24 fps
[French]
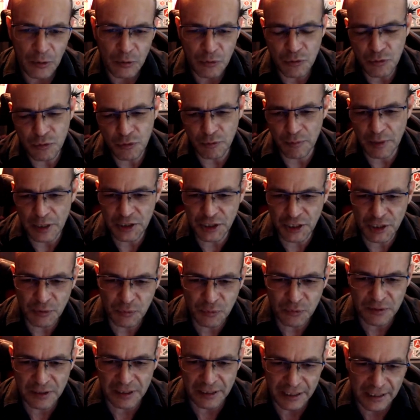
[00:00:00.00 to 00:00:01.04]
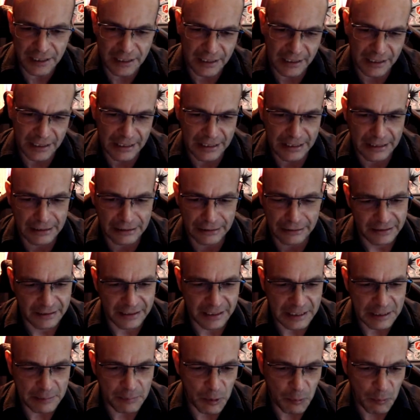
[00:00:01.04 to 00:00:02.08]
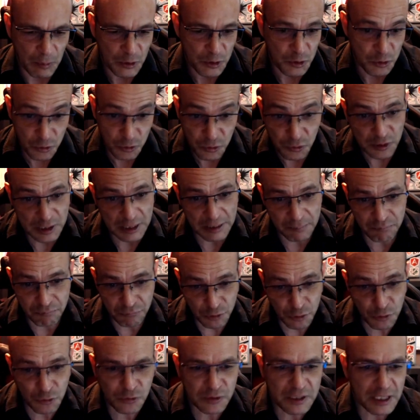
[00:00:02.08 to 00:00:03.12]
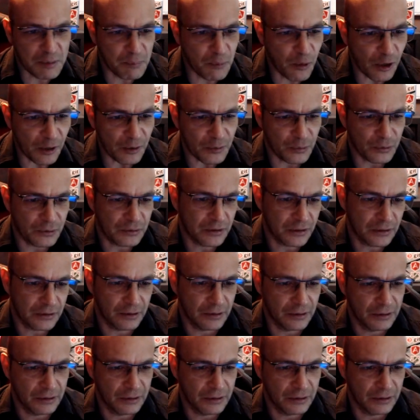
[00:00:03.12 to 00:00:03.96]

où bah, j'ai douté, et, euh, il y a des moments où je doutais, je doutais de moi, donc